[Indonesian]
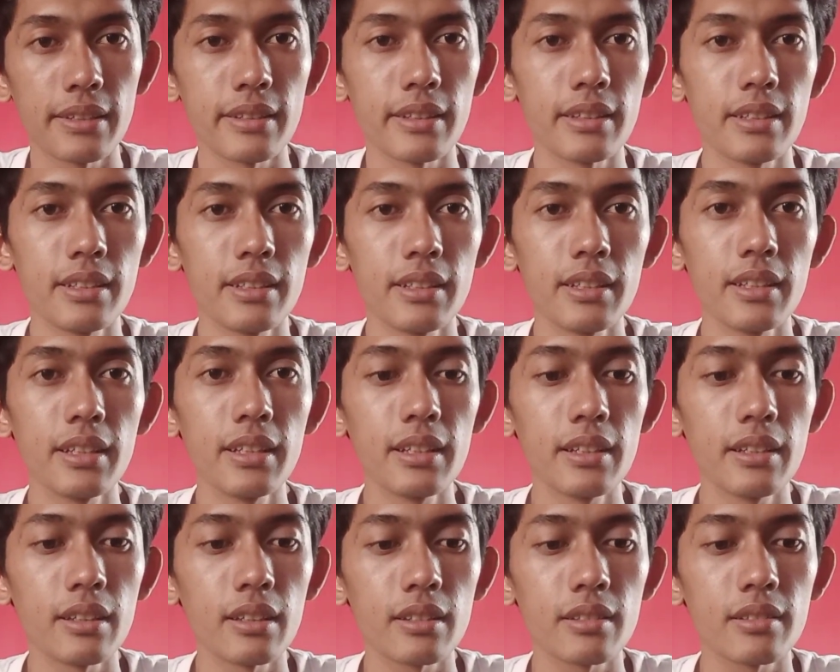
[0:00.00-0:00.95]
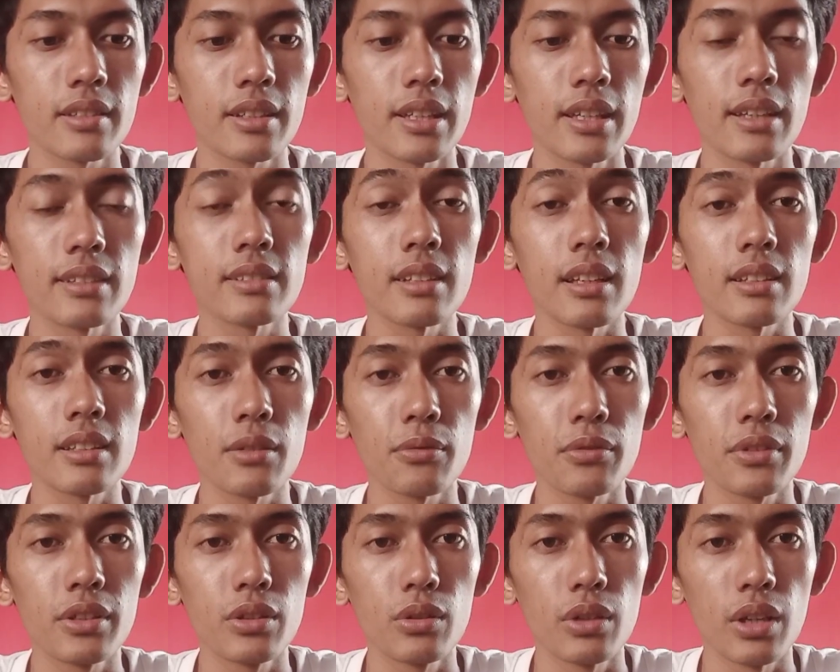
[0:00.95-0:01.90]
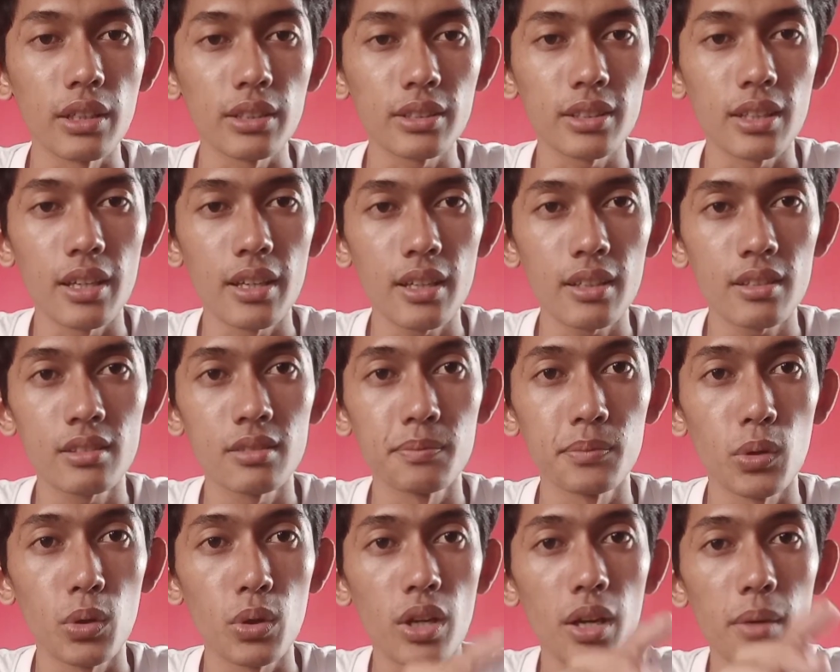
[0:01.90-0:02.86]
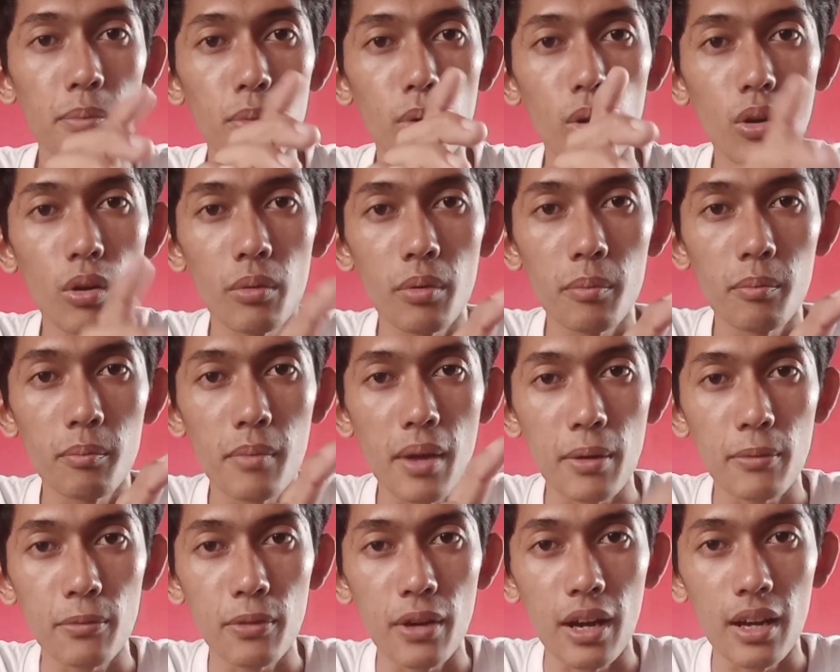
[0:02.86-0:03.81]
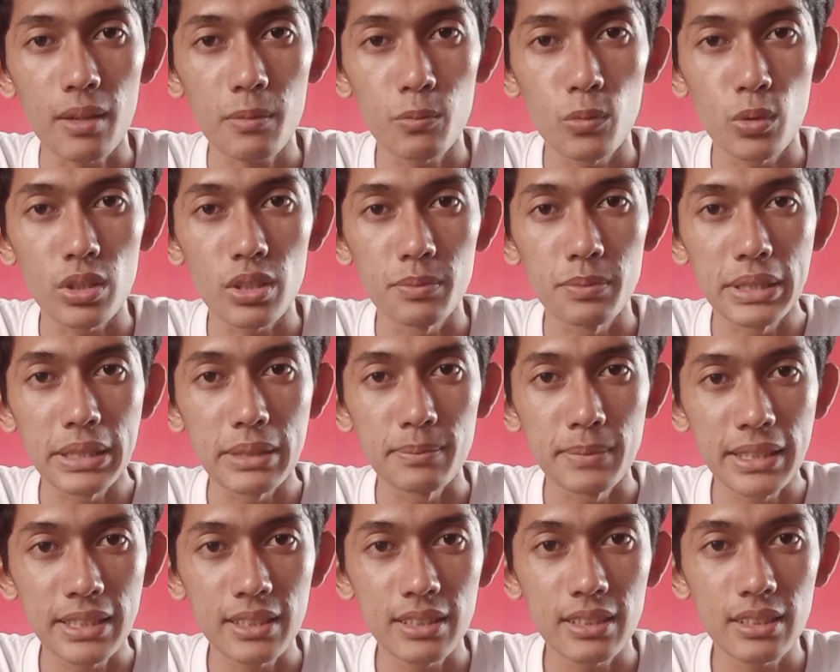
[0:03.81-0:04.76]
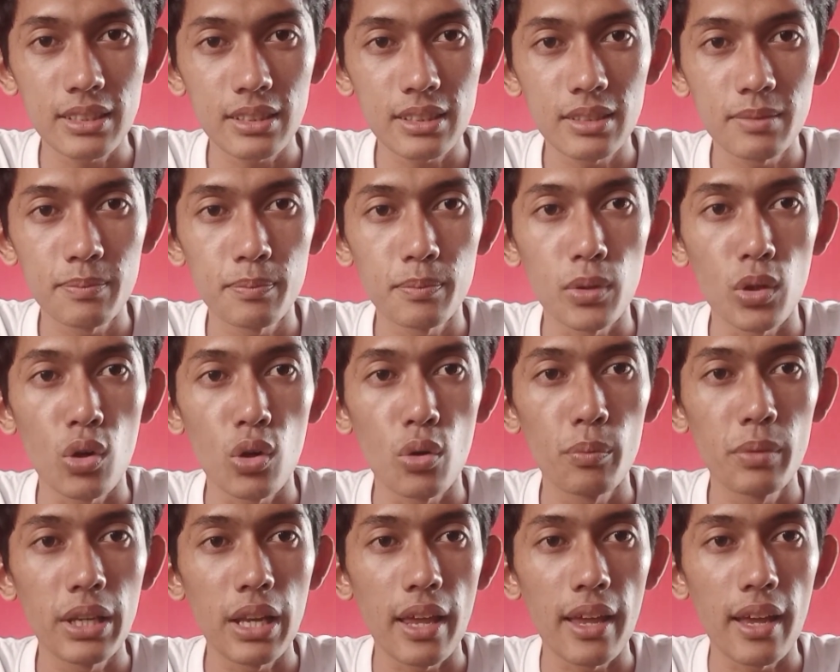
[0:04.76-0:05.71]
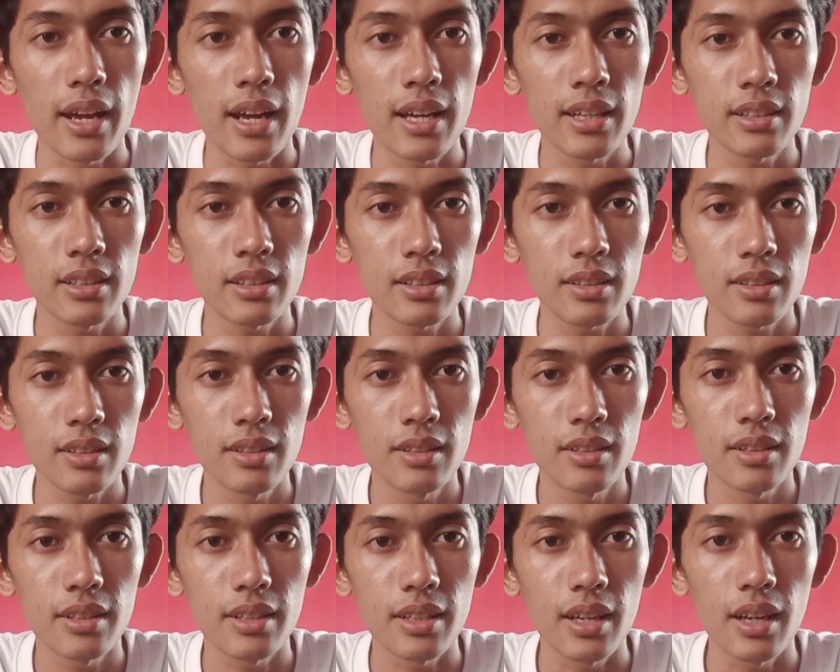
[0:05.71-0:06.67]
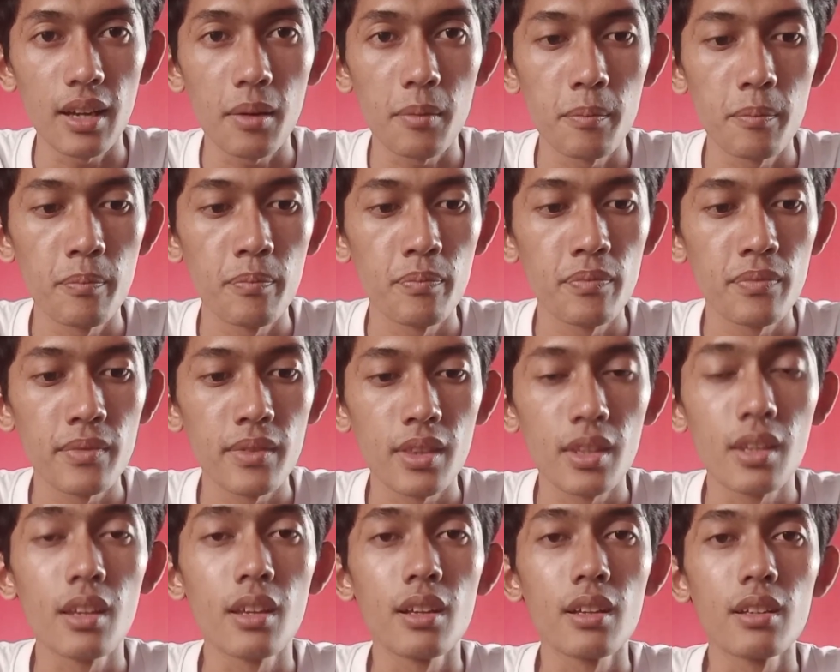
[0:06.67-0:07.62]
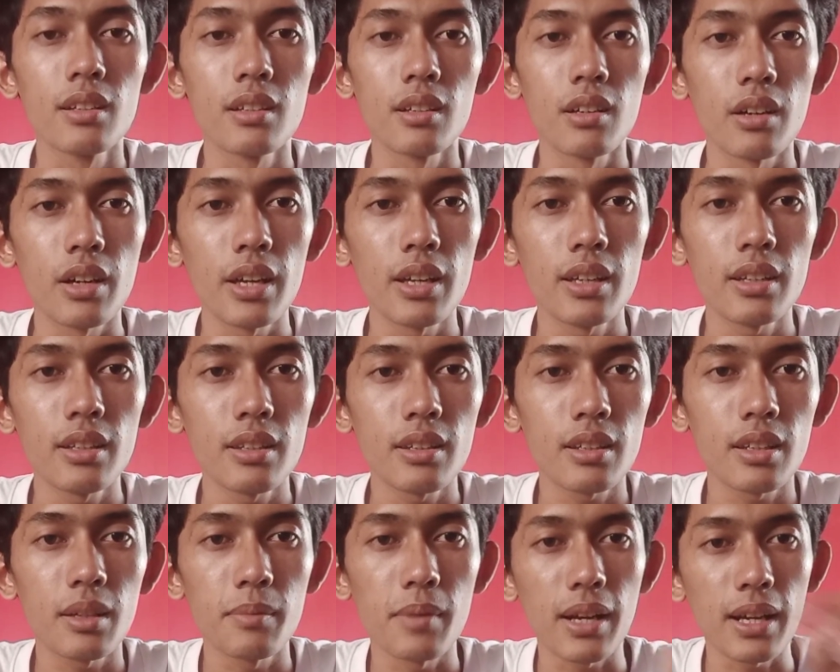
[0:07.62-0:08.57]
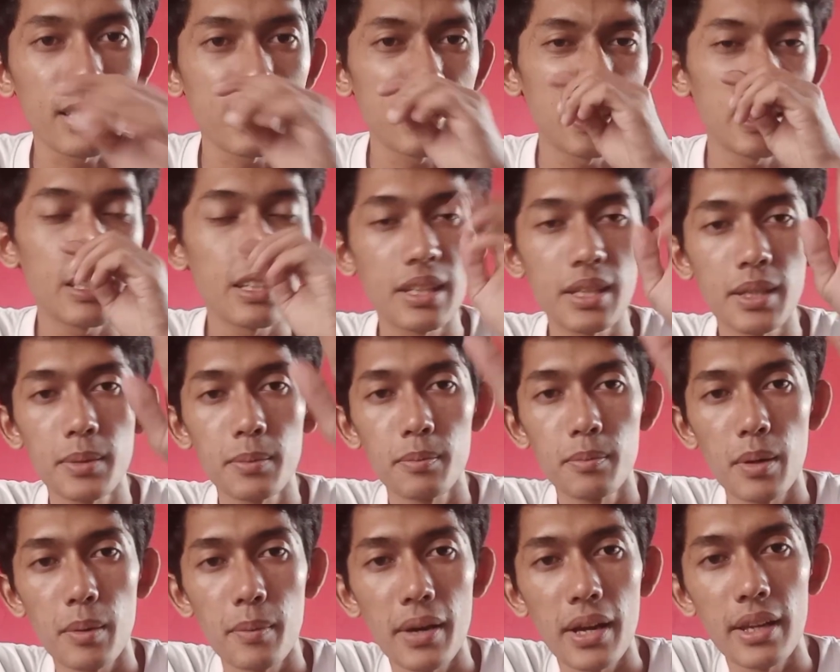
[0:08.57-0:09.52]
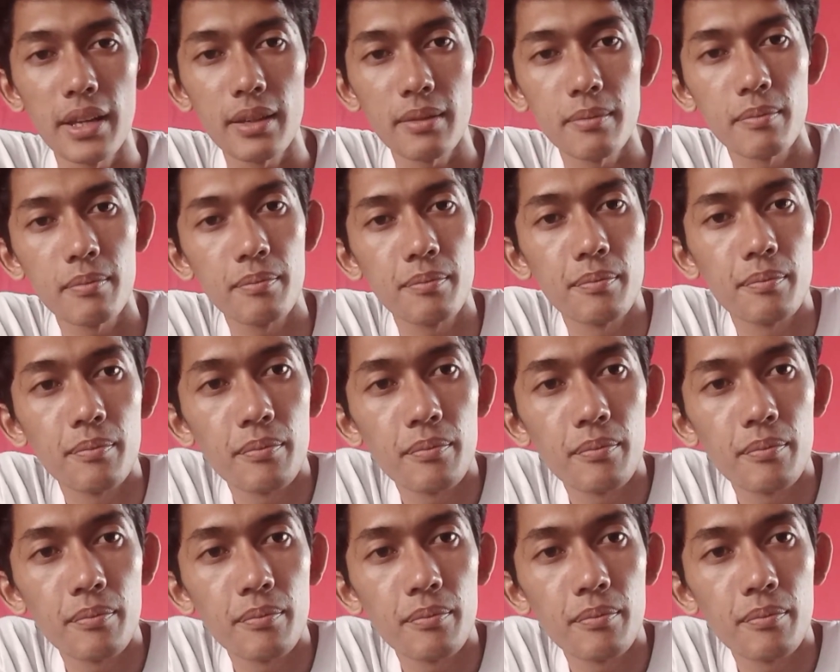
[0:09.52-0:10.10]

jadi sekian saja video dari saya semoga bermanfaat buat teman-teman penghobi layangan ya Oke, terima kasih. Bye bye.